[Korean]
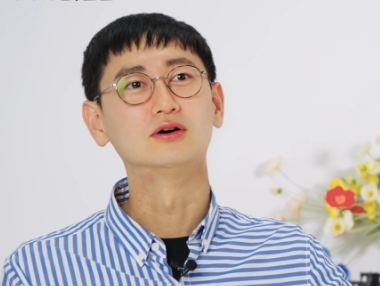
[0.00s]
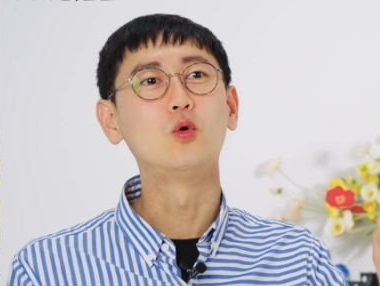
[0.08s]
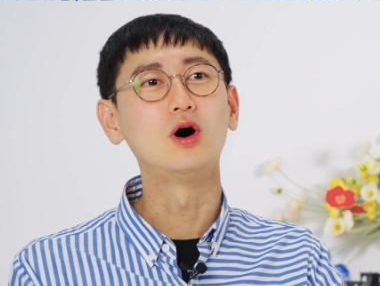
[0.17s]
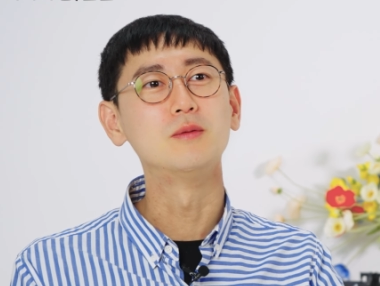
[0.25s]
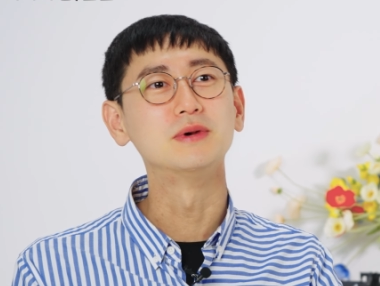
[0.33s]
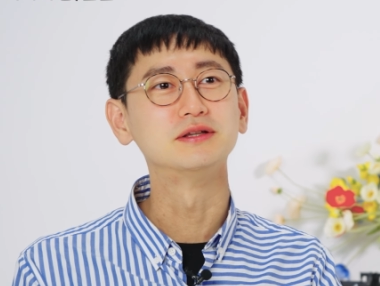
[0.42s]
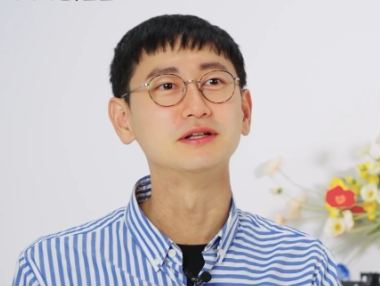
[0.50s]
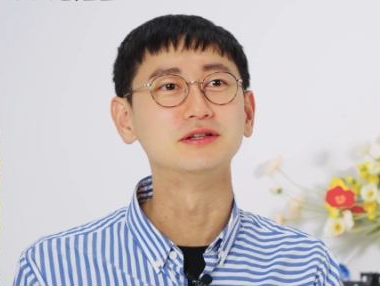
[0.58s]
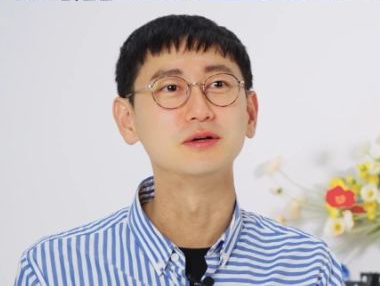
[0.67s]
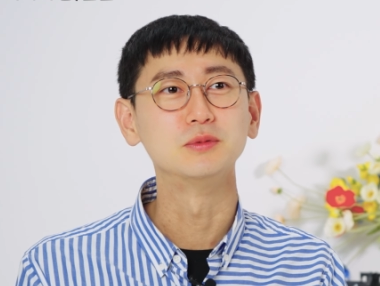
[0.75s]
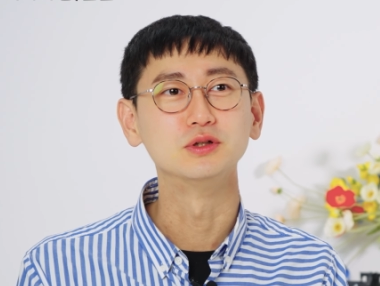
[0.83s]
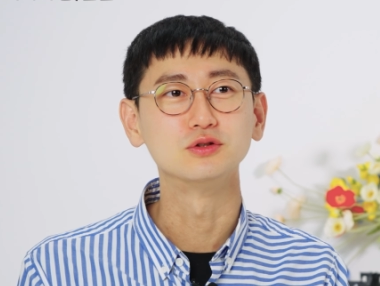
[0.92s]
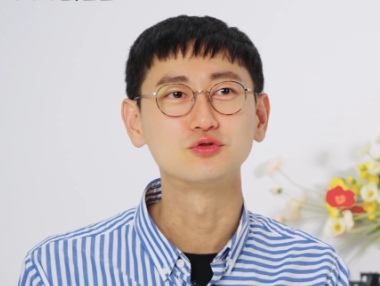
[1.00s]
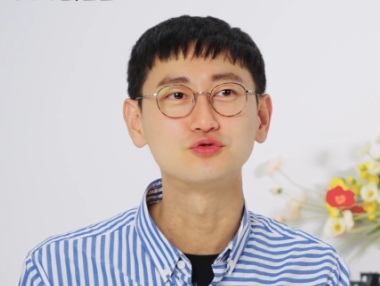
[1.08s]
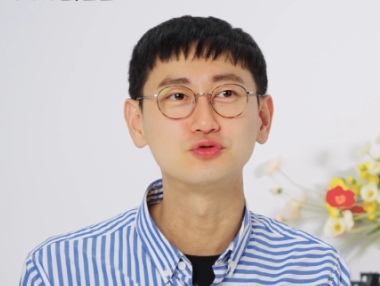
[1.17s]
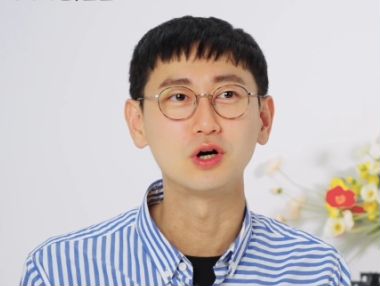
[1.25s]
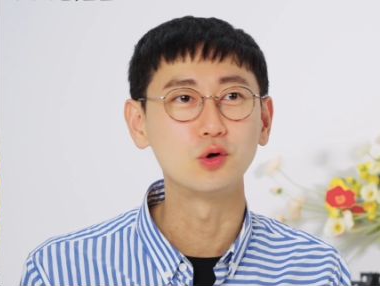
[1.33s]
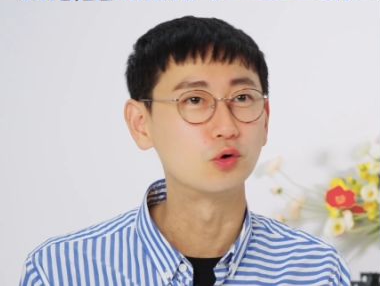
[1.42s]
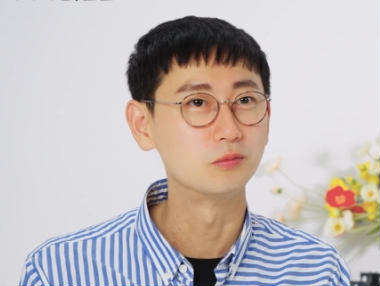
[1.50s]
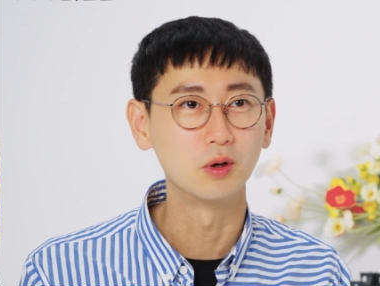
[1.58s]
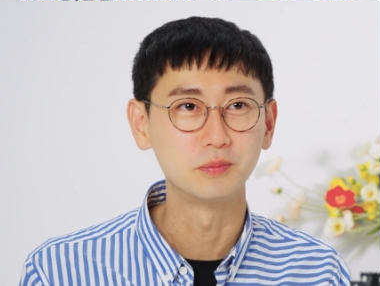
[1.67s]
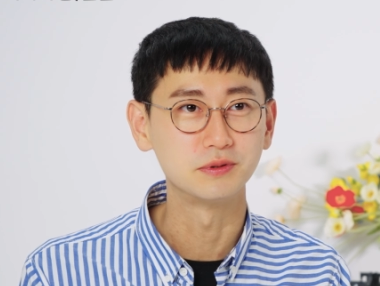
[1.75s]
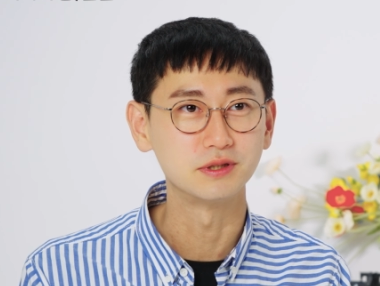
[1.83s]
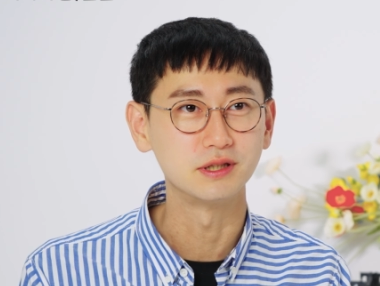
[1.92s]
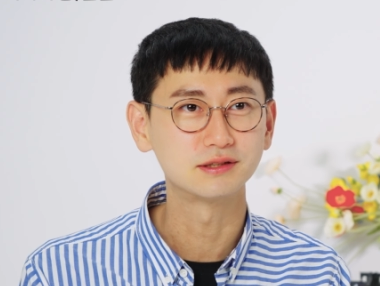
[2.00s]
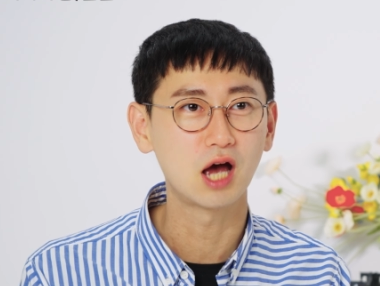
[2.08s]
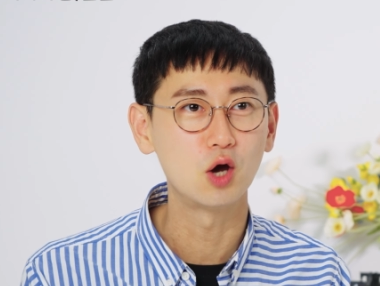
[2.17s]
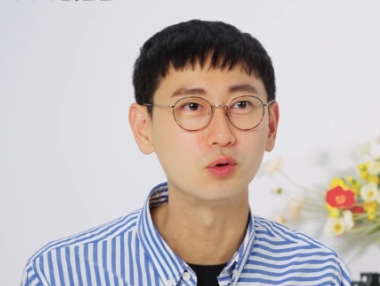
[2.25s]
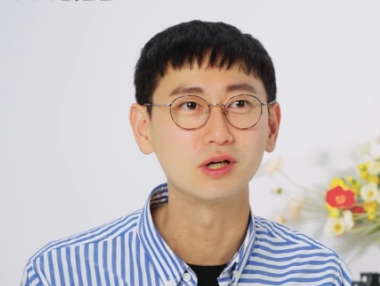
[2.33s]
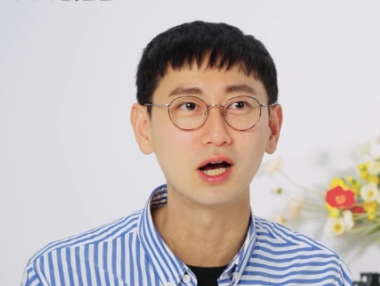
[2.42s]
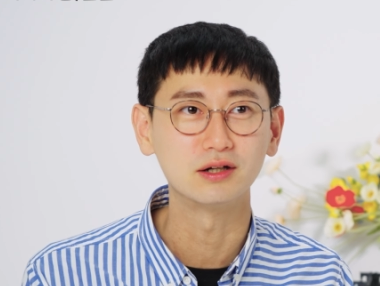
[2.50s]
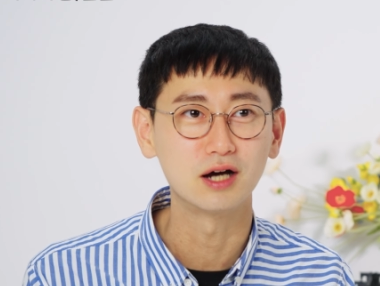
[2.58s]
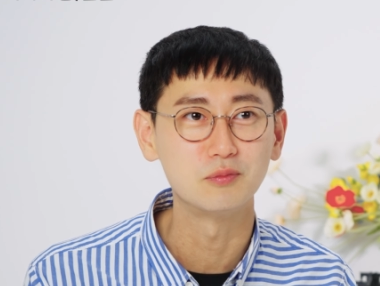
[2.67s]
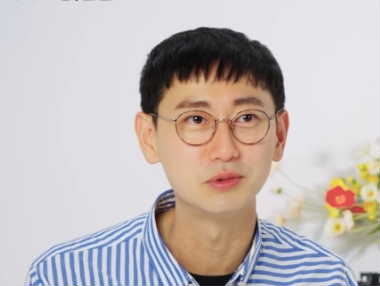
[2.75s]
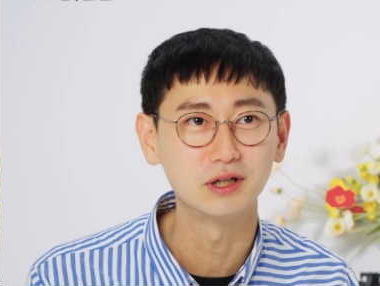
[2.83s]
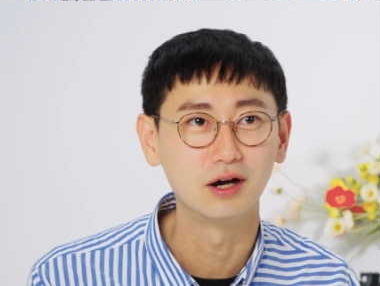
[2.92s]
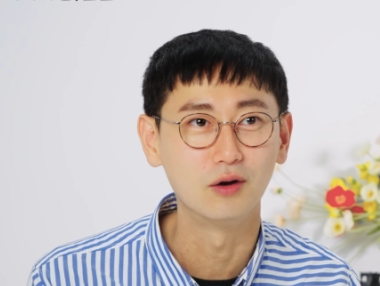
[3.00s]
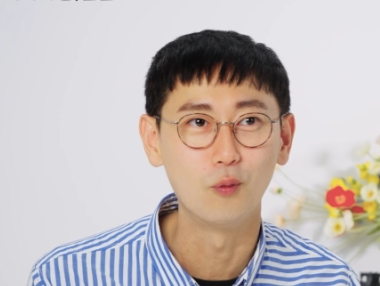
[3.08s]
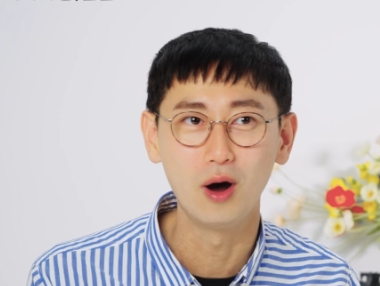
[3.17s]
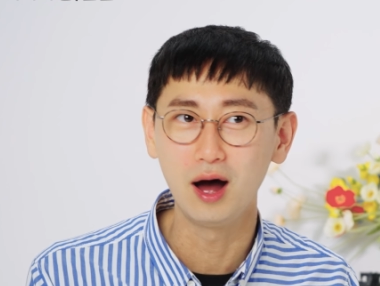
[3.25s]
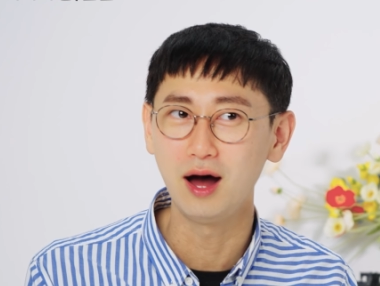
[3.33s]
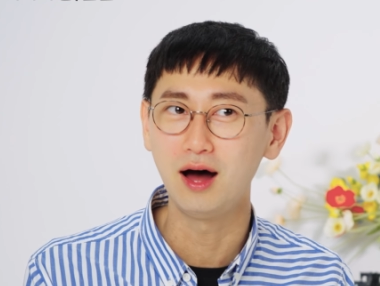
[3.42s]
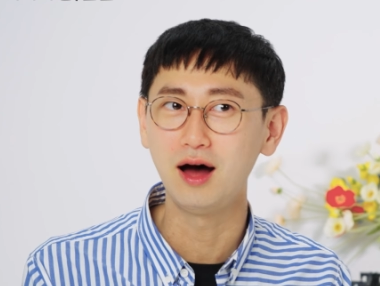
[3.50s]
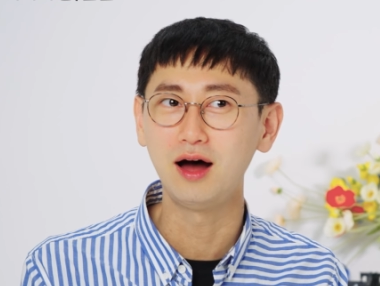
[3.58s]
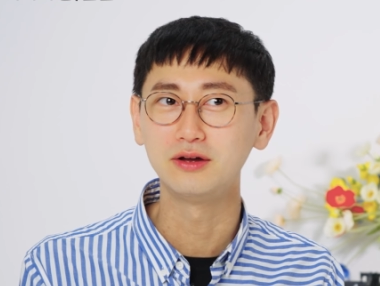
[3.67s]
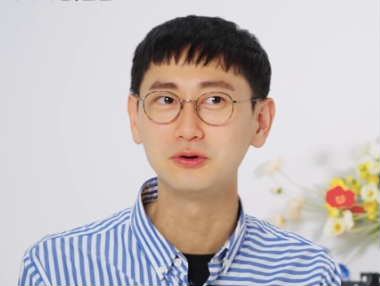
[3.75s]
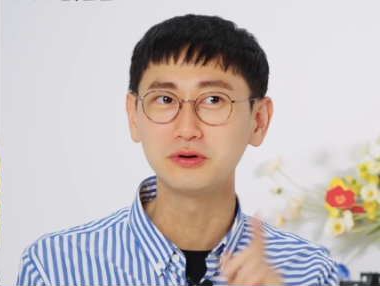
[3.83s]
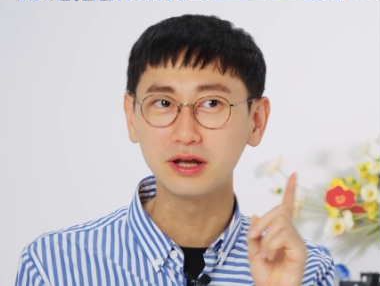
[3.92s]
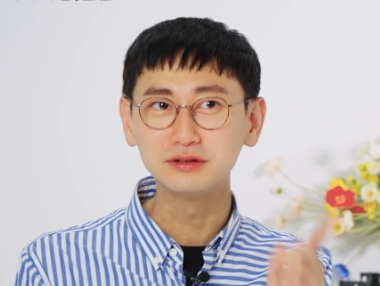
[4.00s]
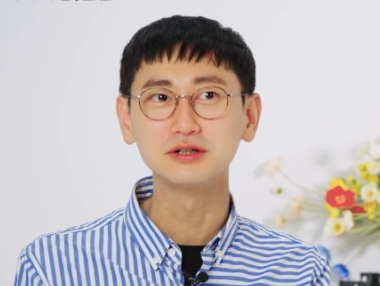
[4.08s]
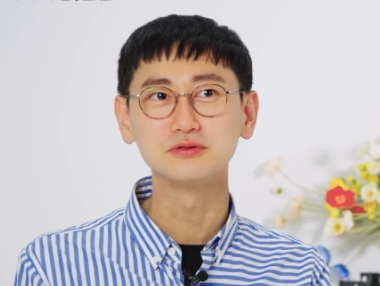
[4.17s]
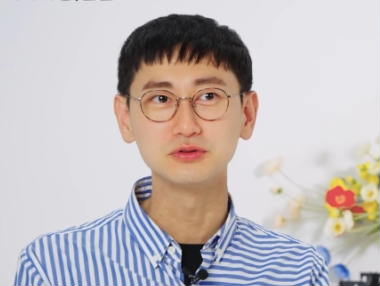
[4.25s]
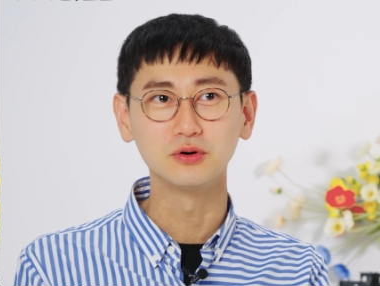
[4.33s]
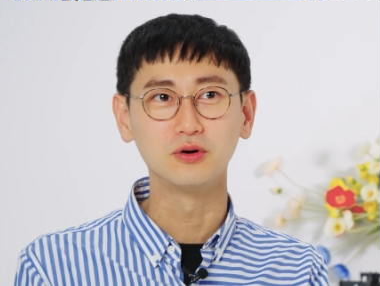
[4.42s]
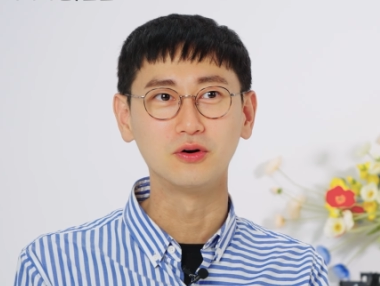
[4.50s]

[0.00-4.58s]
호환만 된다면 추가 요금 없이 사용이 가능합니다 와 이거 괜찮죠?